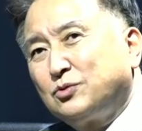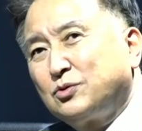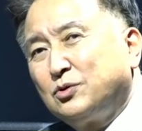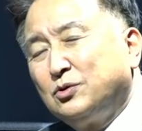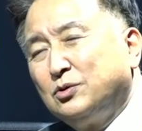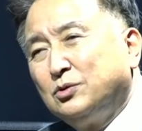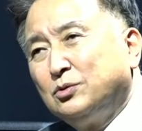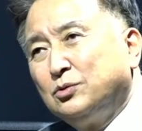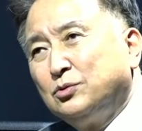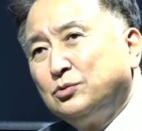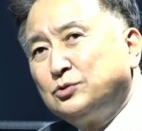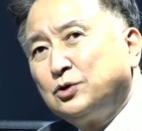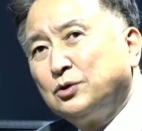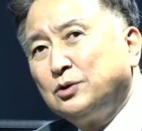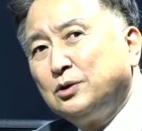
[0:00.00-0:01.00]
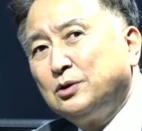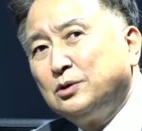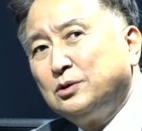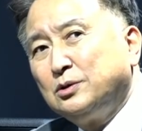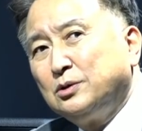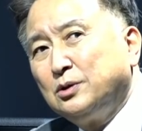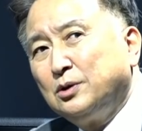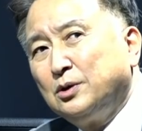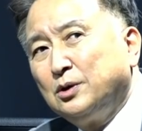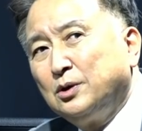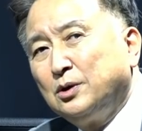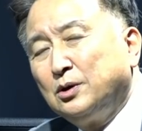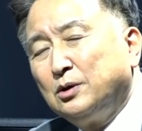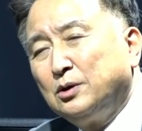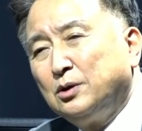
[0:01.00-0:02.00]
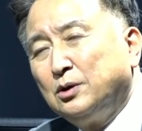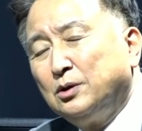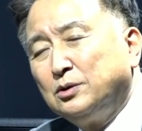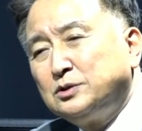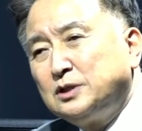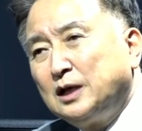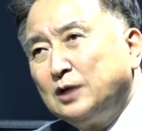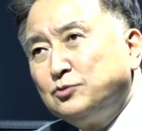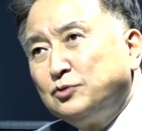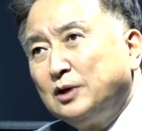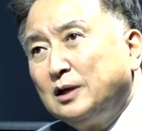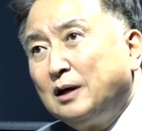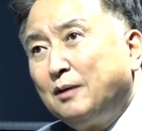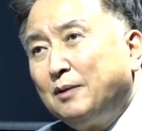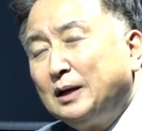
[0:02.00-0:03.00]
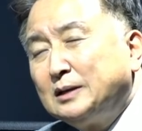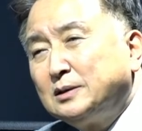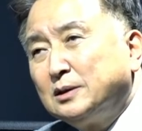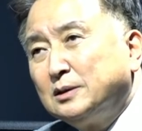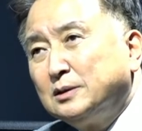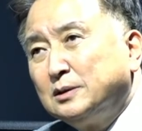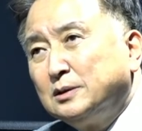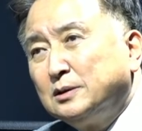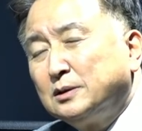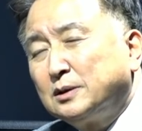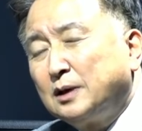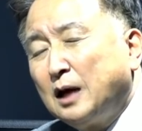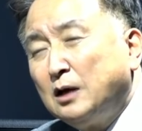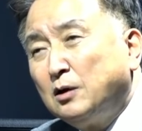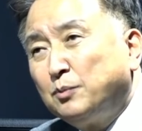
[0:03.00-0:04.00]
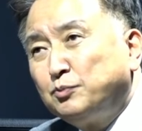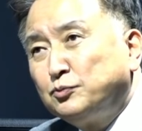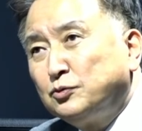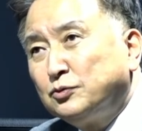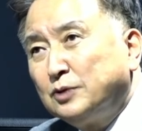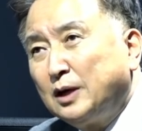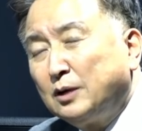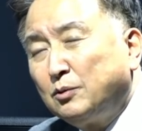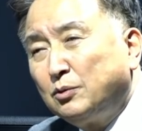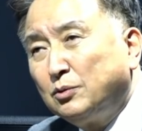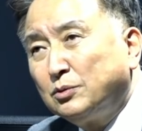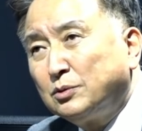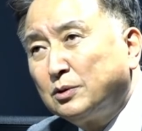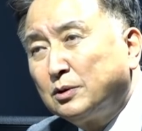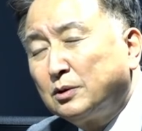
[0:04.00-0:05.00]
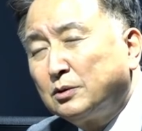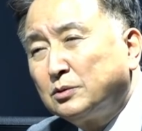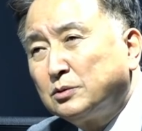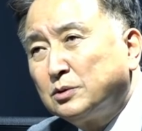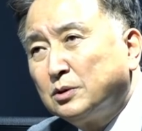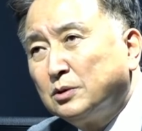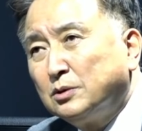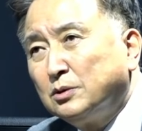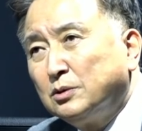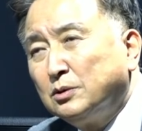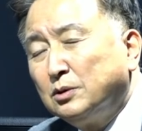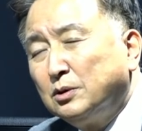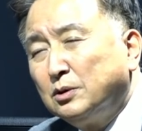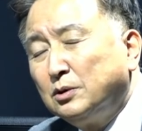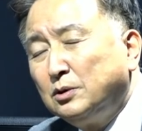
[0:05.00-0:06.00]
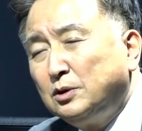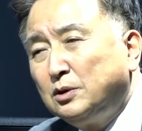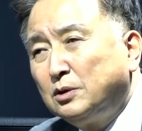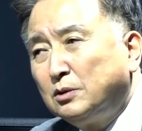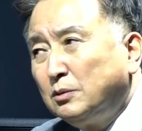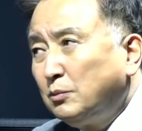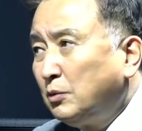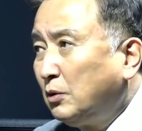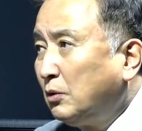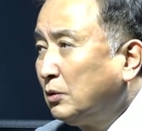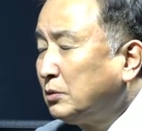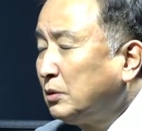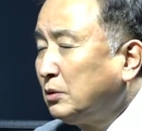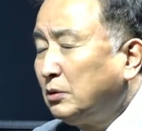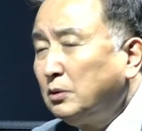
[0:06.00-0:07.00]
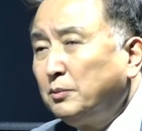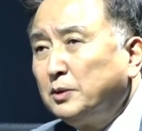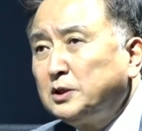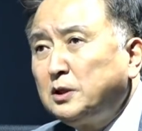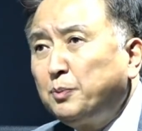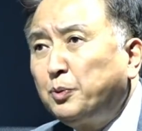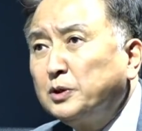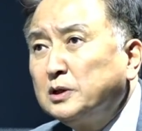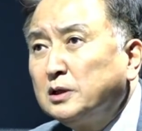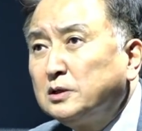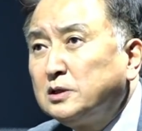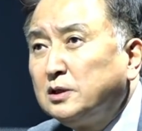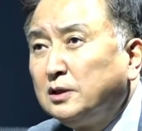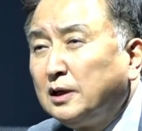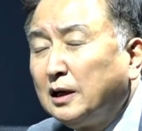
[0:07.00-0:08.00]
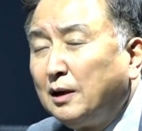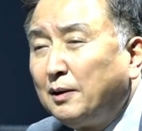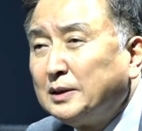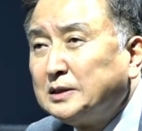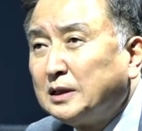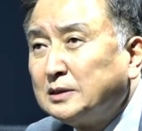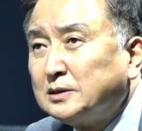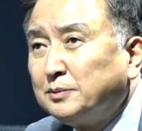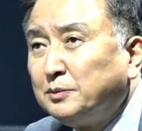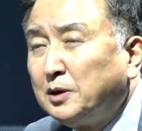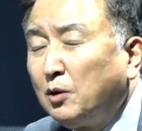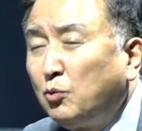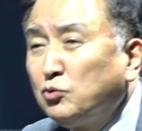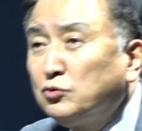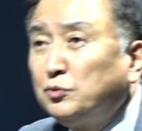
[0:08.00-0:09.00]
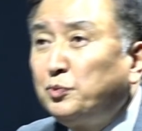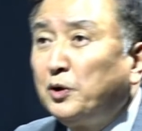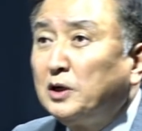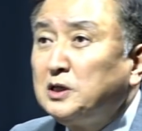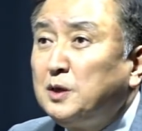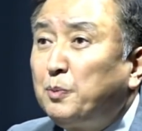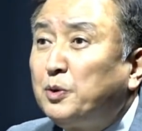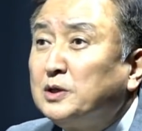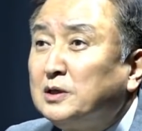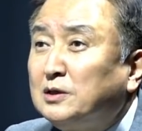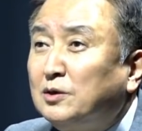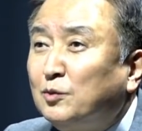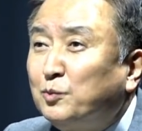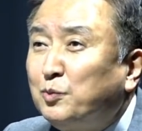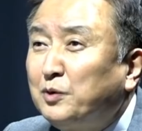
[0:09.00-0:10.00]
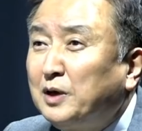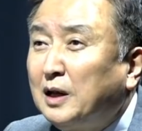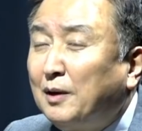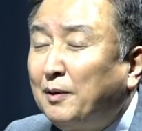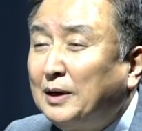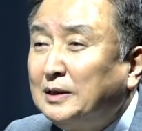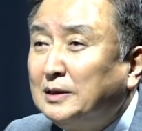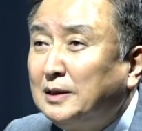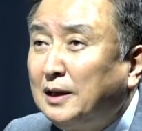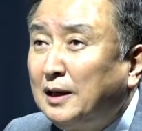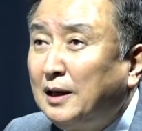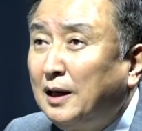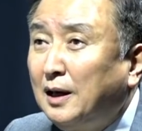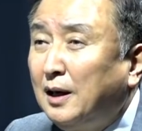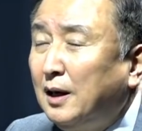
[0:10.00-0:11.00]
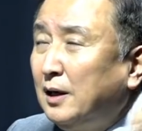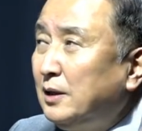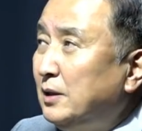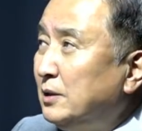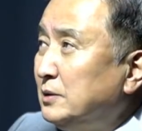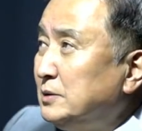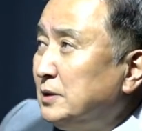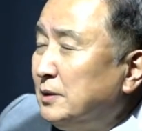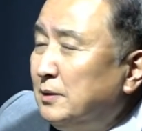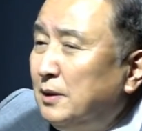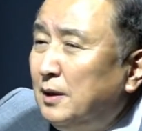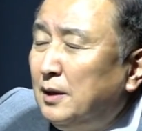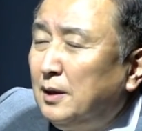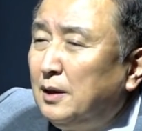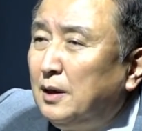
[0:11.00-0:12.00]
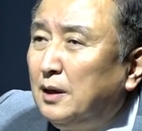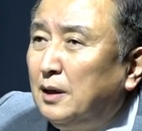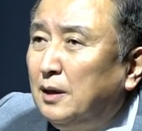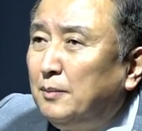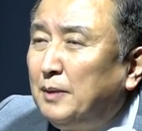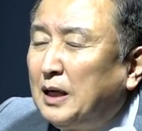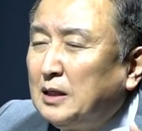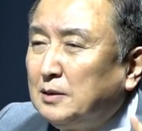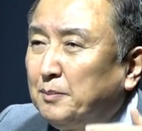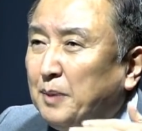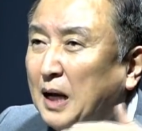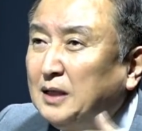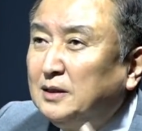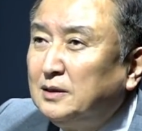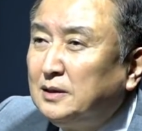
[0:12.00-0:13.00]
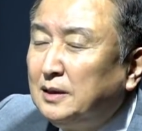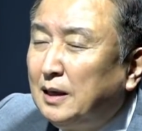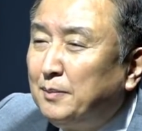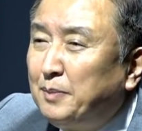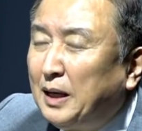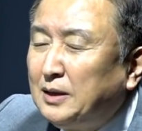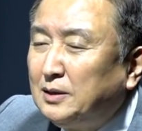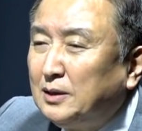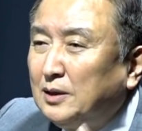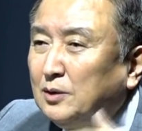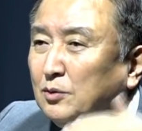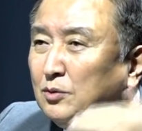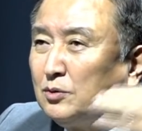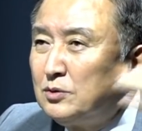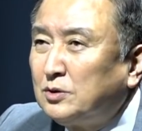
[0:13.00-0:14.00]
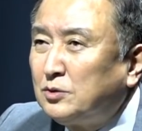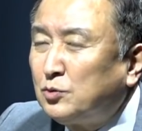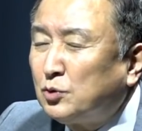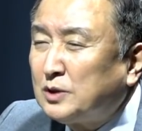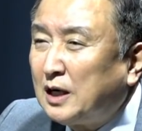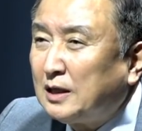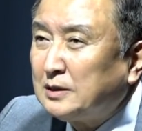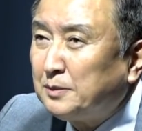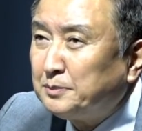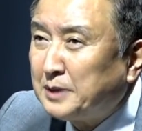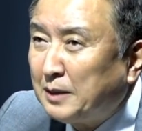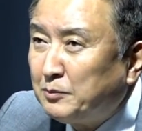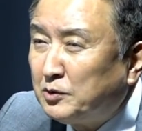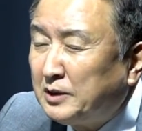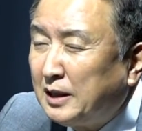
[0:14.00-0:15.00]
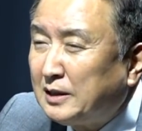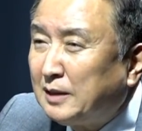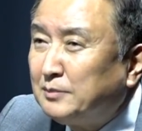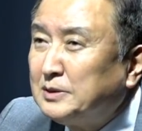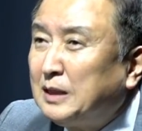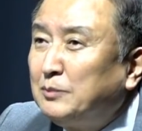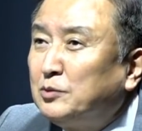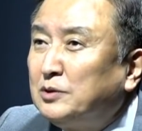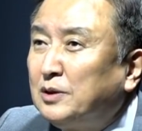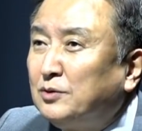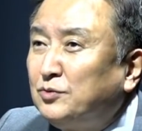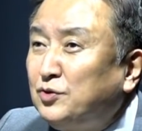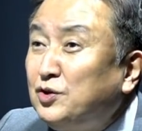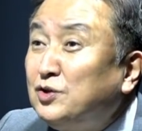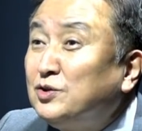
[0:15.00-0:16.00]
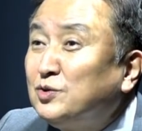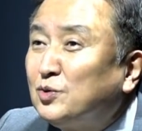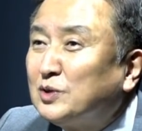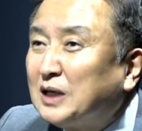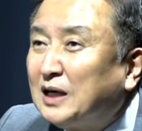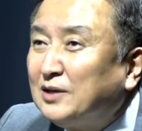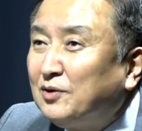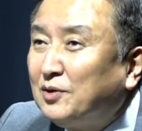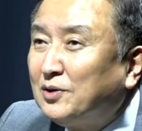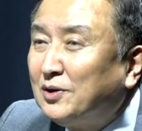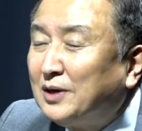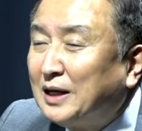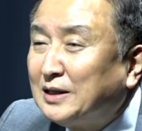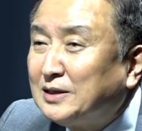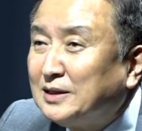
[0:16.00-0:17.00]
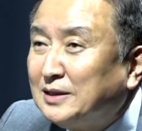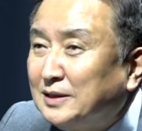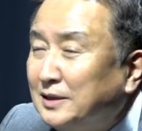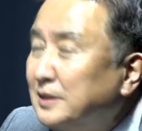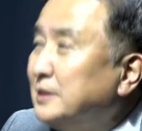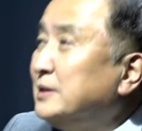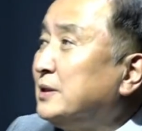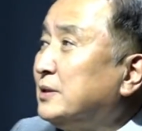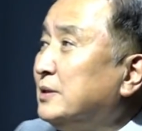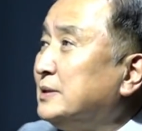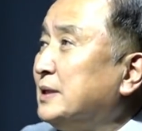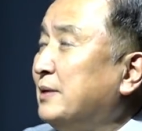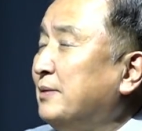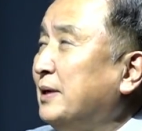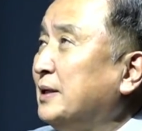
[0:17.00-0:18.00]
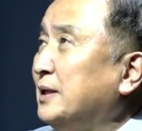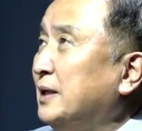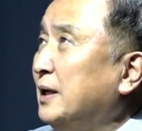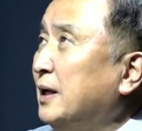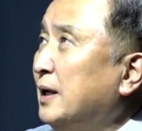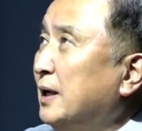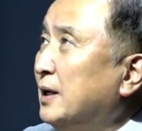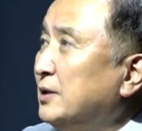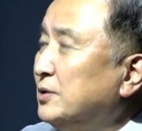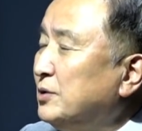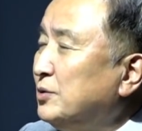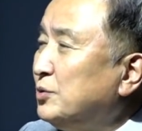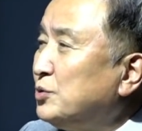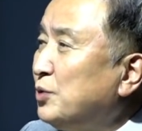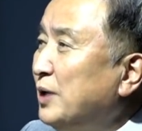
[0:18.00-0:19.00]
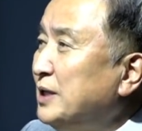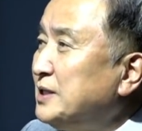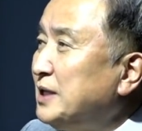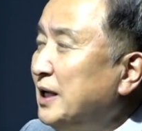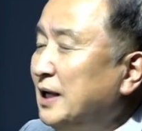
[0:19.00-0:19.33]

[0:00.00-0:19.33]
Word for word: 그, 저기는 어, 지난주에 나왔던 갤럽도 그랬고 저 어, 이거는 뭐 어떤 거는 뭐 10% 지는 게 나왔지 않습니까? 예. 국률표가 10% 높은 게 나왔는데 예. 이런 저 어, 말하자면 반등이란 반등이고 조사가 좀 잘못됐다면 잘못되고 튀는 조사가 된 것 같은 네. 이제 그런 생각이 들고 조엔 씨의